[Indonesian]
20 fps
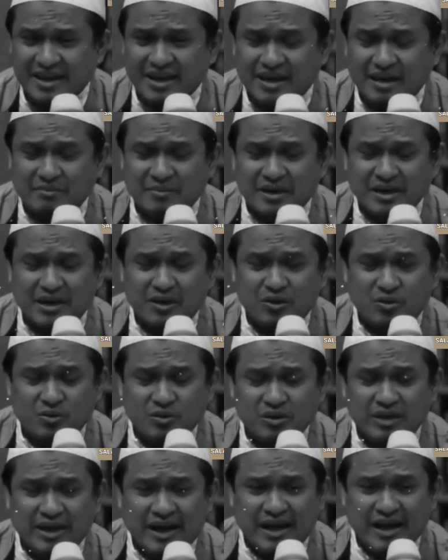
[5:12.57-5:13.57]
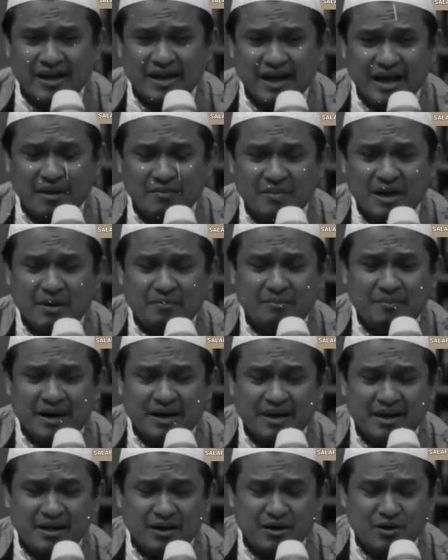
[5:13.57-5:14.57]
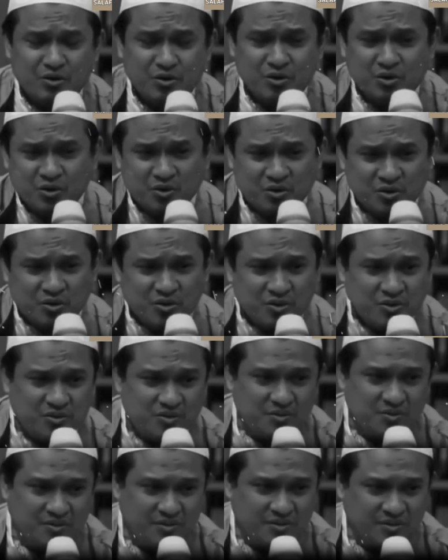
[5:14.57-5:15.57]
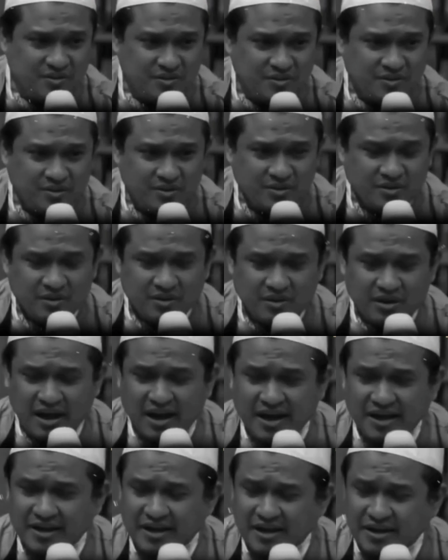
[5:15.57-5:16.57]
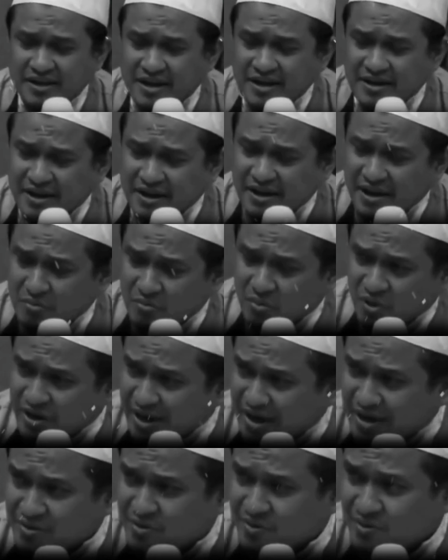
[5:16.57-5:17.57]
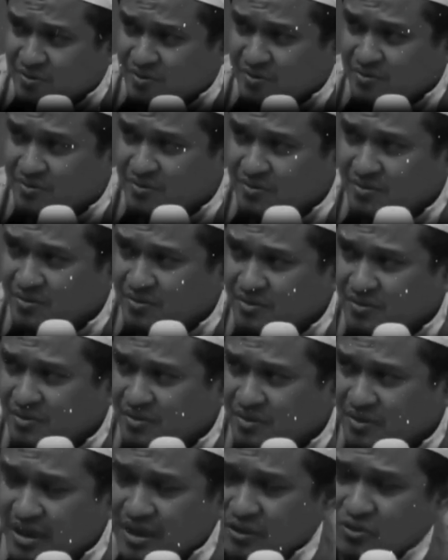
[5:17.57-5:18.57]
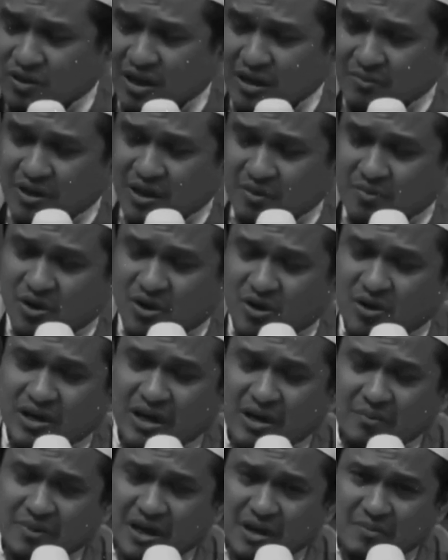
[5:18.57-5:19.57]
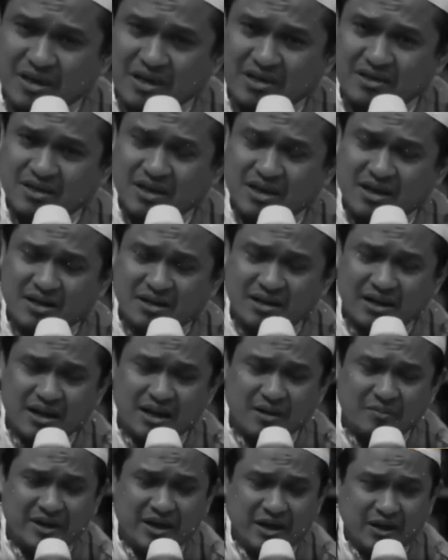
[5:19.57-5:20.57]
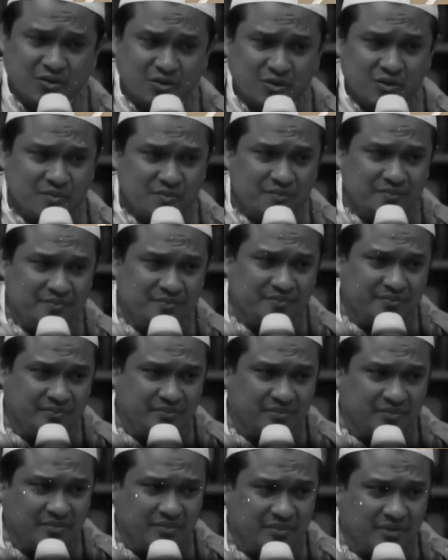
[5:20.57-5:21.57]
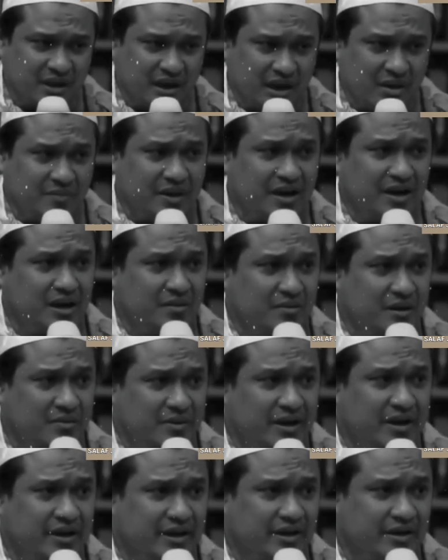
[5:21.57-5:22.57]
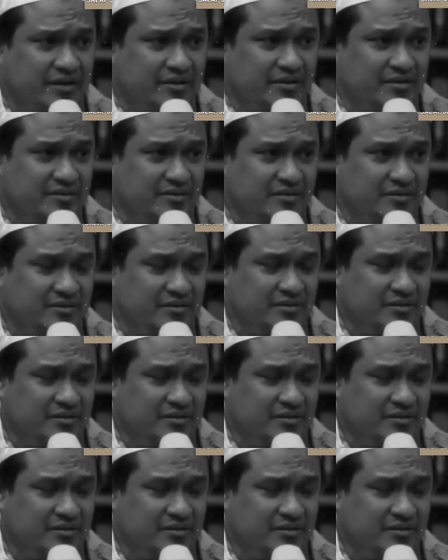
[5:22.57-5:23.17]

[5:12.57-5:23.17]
saya mengikuti agama para leluhurku, ayah dan nenek moyangku, yaitu Nabi Ibrahim, Nabi Ishak dan Nabi Yakub. Apa agama mereka?